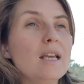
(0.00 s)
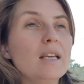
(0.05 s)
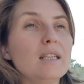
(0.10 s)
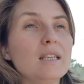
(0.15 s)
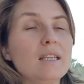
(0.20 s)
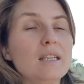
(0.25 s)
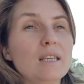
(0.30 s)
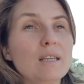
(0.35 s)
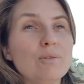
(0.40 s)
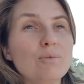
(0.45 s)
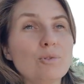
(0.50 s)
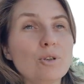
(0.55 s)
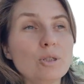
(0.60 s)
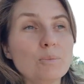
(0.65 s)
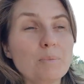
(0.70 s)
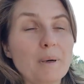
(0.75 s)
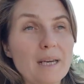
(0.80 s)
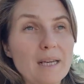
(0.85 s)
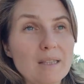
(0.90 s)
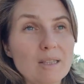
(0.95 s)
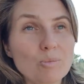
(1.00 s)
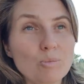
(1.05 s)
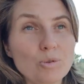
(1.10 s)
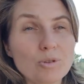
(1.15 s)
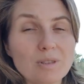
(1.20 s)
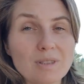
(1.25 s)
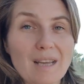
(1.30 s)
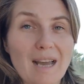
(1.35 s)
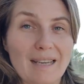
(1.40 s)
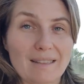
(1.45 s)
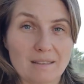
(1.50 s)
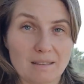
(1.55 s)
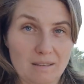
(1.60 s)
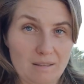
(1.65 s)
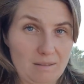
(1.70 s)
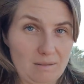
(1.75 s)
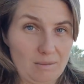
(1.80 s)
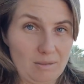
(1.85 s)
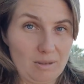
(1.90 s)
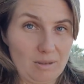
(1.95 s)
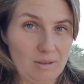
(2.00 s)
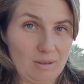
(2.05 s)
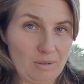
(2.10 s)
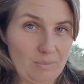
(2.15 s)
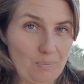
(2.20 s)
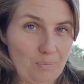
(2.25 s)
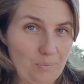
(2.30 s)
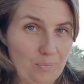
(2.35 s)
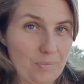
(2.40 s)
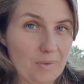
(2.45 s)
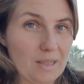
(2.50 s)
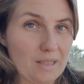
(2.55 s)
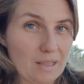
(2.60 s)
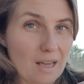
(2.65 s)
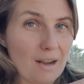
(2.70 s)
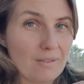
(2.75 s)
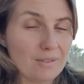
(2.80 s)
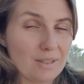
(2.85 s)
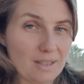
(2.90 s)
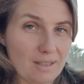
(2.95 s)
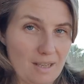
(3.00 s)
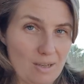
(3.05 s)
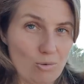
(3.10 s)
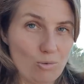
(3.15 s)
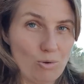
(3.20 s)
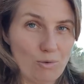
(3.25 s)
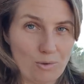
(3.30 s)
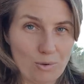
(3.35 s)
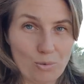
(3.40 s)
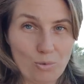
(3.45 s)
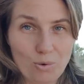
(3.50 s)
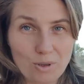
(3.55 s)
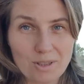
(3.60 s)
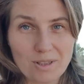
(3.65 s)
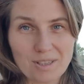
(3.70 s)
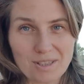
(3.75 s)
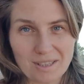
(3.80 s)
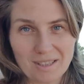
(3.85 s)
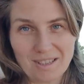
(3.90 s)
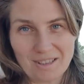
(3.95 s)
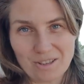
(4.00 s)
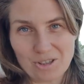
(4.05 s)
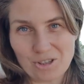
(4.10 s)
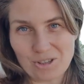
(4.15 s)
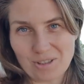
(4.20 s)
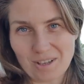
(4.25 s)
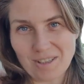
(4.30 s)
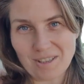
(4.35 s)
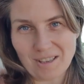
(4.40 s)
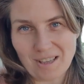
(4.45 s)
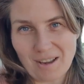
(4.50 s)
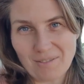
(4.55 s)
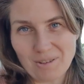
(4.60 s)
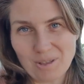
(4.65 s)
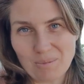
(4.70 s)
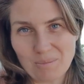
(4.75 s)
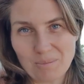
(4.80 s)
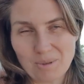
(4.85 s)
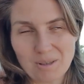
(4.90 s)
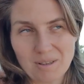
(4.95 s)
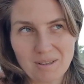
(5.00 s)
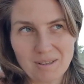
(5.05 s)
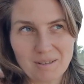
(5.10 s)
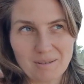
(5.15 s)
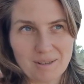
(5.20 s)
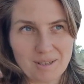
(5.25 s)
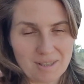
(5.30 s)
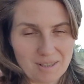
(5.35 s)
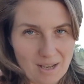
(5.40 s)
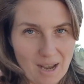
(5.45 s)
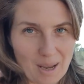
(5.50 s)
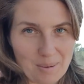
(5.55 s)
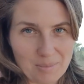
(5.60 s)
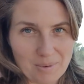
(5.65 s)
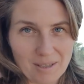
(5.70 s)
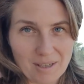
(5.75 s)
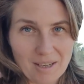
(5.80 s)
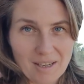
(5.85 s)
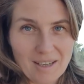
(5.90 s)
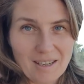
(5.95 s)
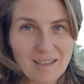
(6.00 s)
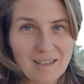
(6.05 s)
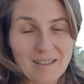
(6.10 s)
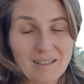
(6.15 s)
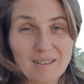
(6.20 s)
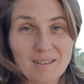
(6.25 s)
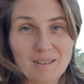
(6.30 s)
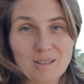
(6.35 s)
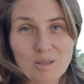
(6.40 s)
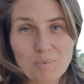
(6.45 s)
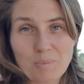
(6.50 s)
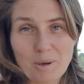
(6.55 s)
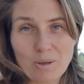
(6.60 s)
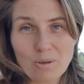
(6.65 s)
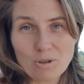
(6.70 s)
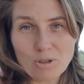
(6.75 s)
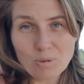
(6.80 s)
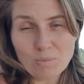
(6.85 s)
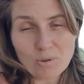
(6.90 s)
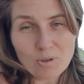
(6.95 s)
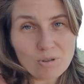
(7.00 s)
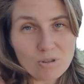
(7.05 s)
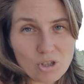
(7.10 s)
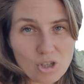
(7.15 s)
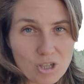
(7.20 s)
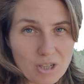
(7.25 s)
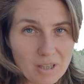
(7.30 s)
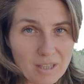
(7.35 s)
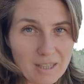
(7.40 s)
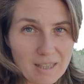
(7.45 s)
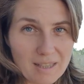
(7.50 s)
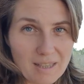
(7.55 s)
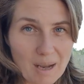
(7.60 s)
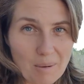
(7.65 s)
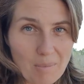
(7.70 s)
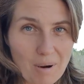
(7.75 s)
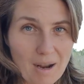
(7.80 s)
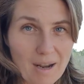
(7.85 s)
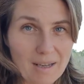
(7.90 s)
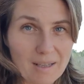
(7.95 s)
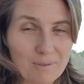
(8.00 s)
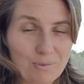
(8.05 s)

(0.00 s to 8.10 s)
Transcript: И вот поэтому над э, главной торговой улицей рыночной, над главными рядами э, расположены просто жилые дома.